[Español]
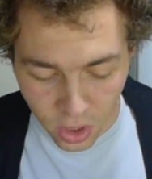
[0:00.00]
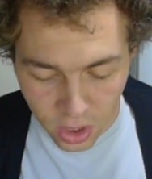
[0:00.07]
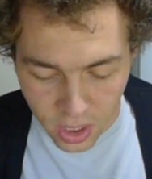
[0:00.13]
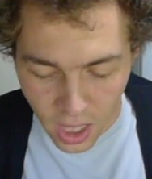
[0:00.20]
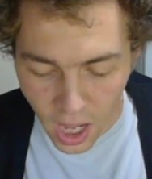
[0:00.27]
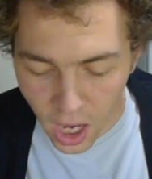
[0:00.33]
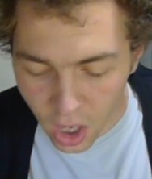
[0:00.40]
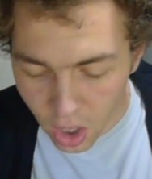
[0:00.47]

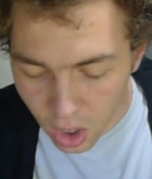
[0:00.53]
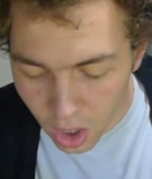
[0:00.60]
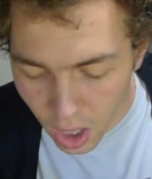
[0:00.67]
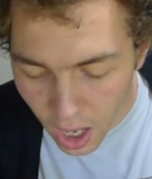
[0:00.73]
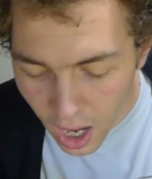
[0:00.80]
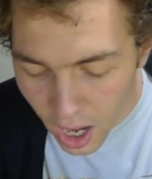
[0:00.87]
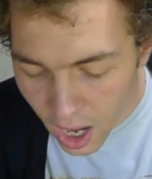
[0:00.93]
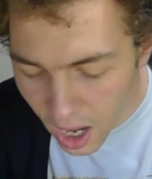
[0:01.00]
tostada...
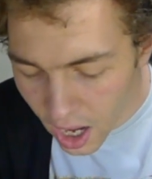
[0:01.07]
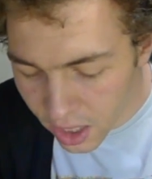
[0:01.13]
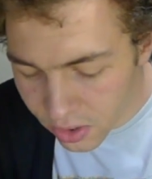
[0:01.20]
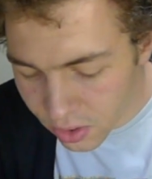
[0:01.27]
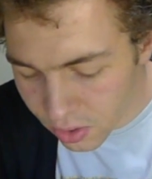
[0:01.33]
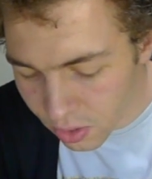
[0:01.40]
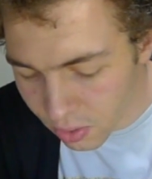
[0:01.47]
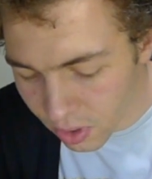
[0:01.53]
Ah,
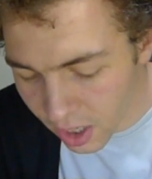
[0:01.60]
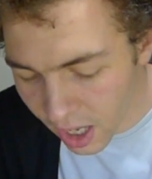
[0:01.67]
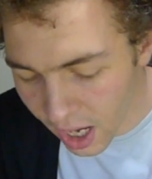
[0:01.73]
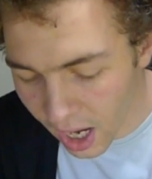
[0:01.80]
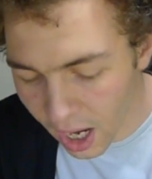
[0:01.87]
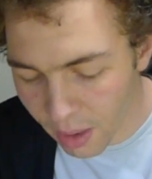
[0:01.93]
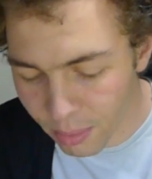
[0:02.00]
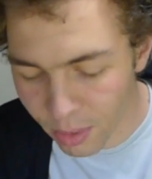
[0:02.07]
yo soy un
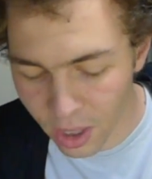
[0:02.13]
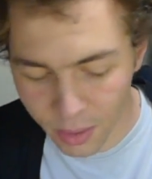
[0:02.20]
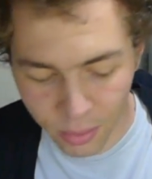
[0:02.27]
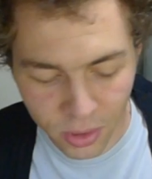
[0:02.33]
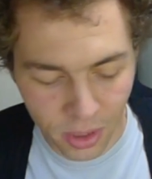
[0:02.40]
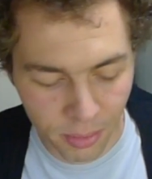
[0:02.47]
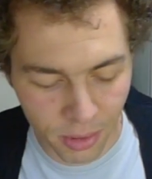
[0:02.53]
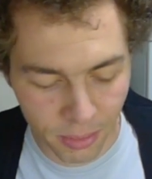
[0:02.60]
capo. Le
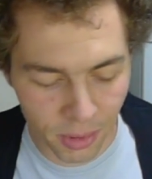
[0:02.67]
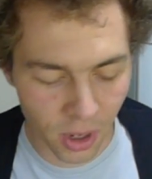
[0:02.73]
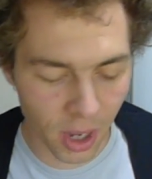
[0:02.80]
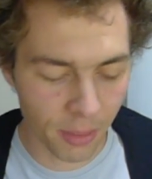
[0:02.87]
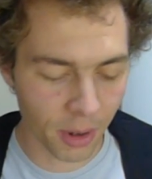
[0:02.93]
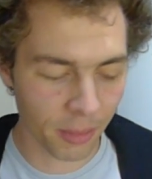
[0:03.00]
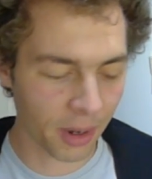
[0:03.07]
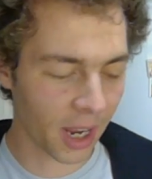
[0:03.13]
puse primero la
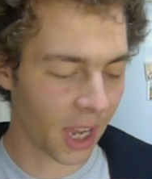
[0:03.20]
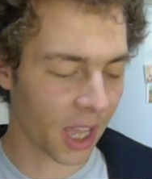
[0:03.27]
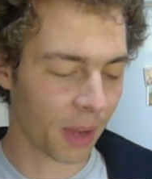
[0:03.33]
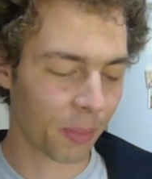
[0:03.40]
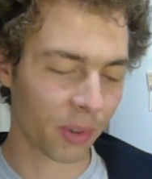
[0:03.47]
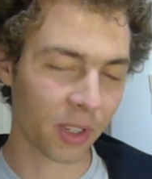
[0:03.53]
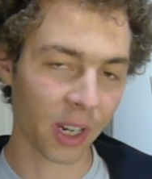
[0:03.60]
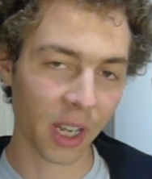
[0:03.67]
mermelada y
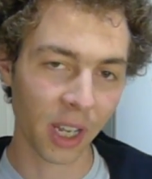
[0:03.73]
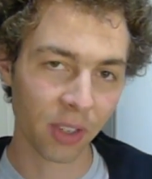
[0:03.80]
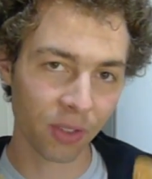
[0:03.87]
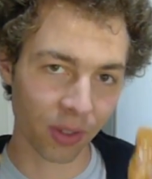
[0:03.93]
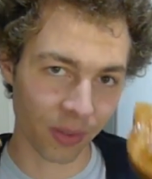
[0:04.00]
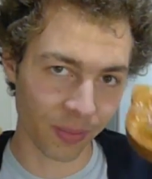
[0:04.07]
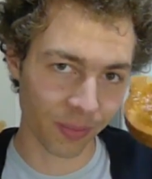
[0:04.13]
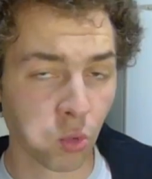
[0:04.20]
después el queso.
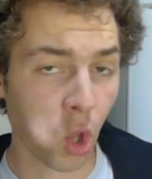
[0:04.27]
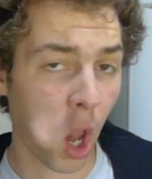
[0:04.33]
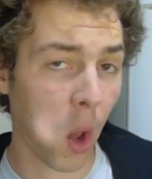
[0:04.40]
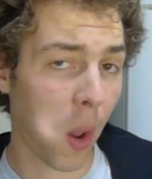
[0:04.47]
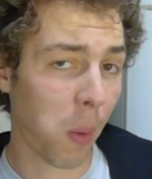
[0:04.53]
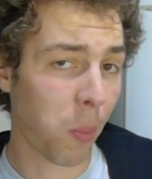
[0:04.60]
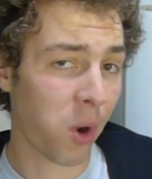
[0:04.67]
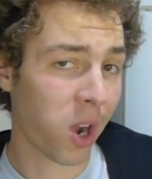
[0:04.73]
No le
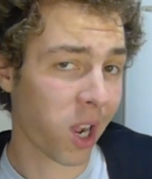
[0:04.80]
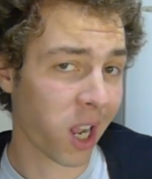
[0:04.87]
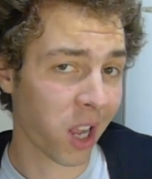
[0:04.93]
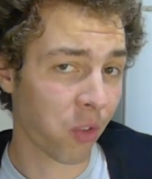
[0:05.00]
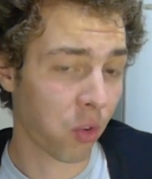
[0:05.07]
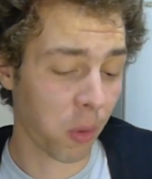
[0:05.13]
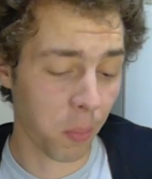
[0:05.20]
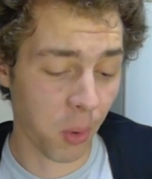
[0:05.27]
voy a poner
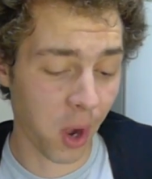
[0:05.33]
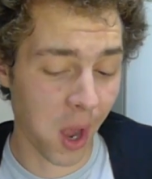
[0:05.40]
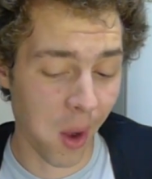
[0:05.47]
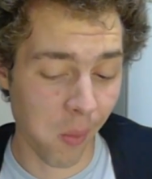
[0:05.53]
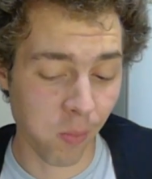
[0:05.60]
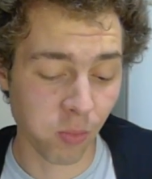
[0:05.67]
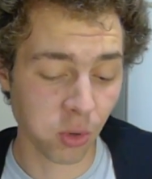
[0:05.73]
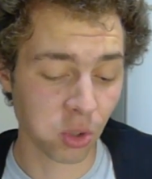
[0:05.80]
queso
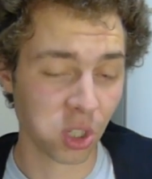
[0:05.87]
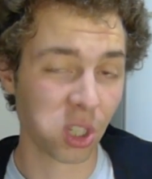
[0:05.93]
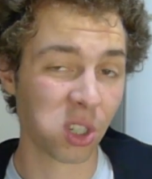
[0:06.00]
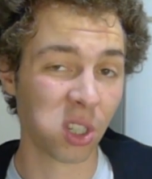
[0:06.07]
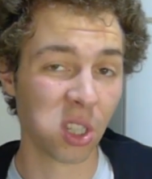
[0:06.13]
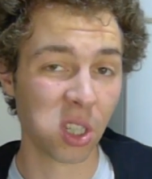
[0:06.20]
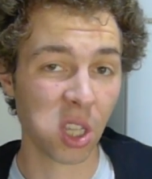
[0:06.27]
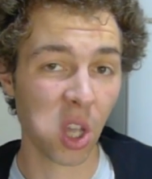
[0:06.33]
porque no tiene
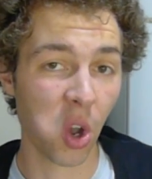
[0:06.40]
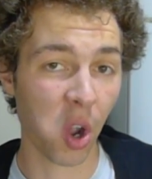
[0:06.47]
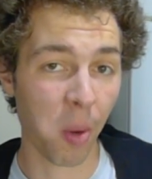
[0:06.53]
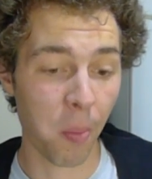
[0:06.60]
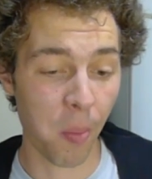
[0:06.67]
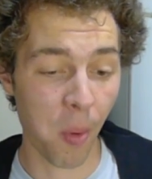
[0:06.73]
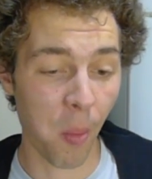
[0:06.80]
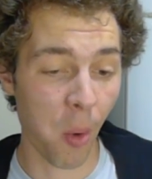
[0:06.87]
sentido
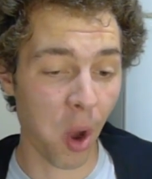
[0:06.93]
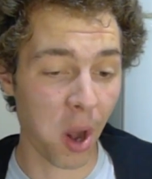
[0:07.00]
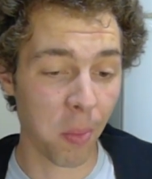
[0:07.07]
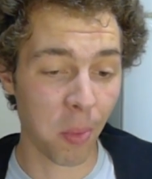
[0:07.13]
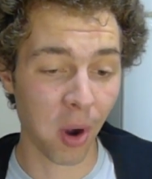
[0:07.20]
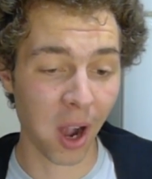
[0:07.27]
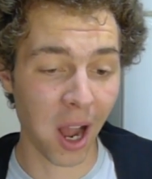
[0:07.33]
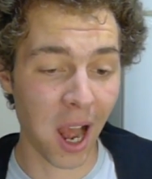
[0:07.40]
que primero le
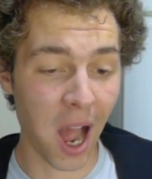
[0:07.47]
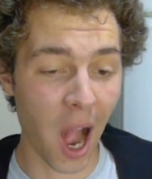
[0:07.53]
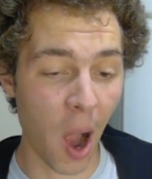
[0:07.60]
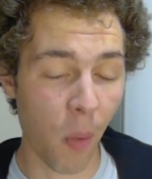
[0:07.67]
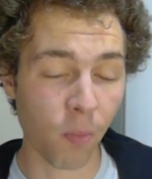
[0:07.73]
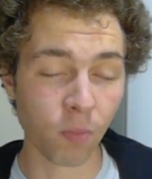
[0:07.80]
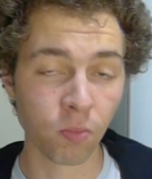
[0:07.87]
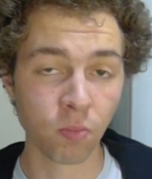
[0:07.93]
ponga
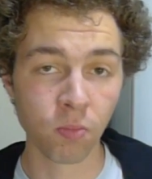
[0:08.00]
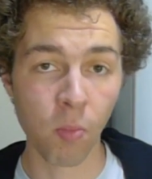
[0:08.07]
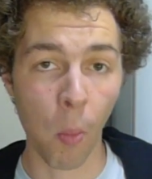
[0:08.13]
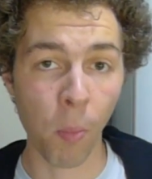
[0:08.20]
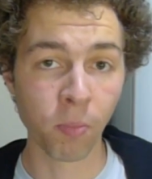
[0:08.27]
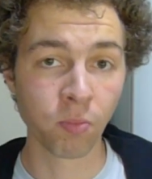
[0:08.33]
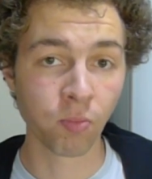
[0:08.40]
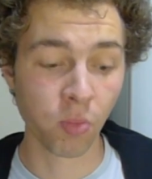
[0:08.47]
la,
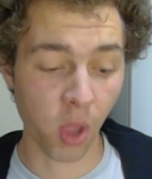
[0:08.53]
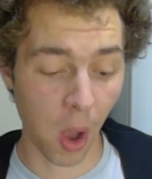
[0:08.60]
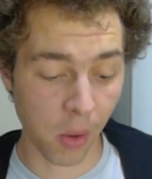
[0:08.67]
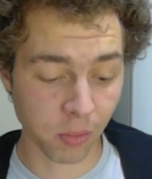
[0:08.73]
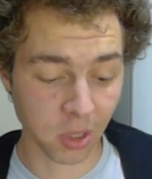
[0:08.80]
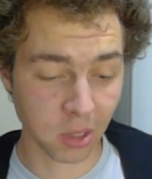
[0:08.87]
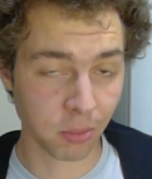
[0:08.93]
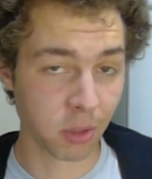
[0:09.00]

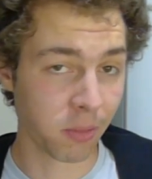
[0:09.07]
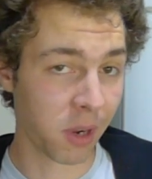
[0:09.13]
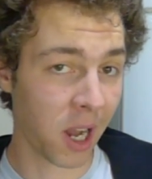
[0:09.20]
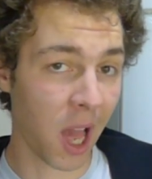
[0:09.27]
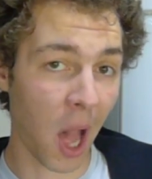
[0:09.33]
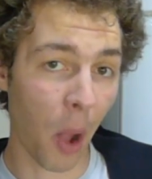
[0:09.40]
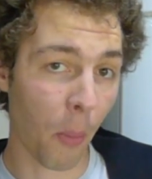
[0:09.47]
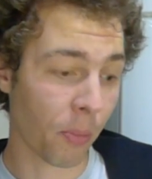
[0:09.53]
la
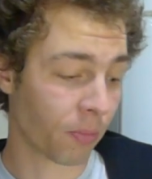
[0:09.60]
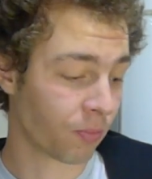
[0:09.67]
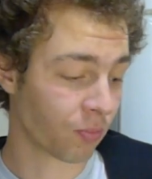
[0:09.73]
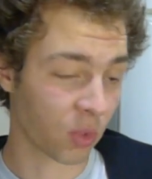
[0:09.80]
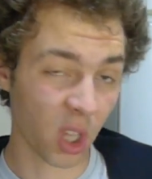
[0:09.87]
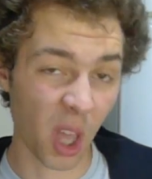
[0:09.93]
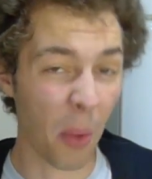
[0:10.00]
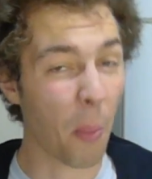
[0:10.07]
mermelada
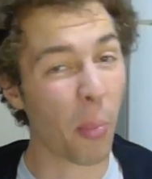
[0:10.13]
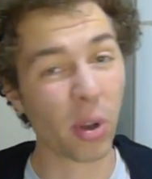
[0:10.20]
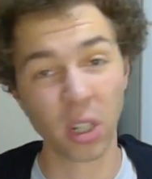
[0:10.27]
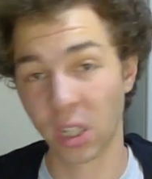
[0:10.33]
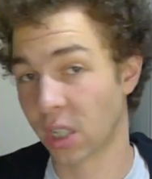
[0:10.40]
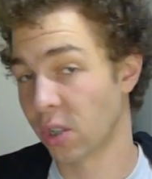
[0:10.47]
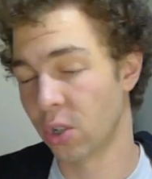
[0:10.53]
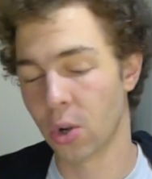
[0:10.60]
y después
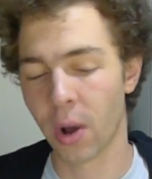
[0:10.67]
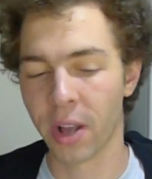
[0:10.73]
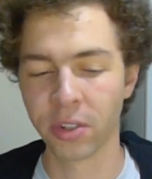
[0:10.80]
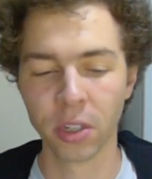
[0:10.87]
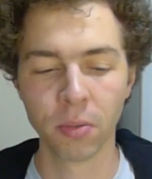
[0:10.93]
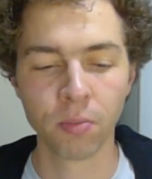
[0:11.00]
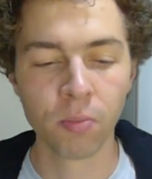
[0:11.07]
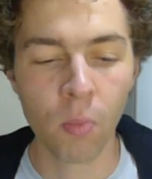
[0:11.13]
el, no hace
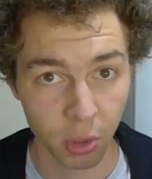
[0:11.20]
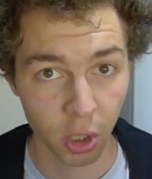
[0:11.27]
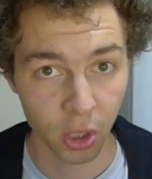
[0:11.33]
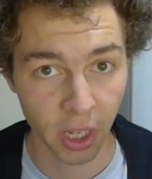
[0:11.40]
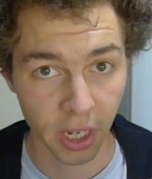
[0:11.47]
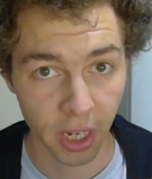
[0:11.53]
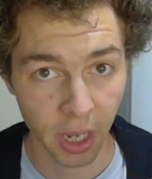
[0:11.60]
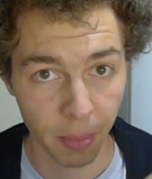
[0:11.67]

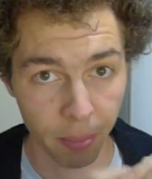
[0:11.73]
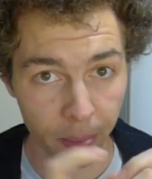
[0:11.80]
pirotecnia.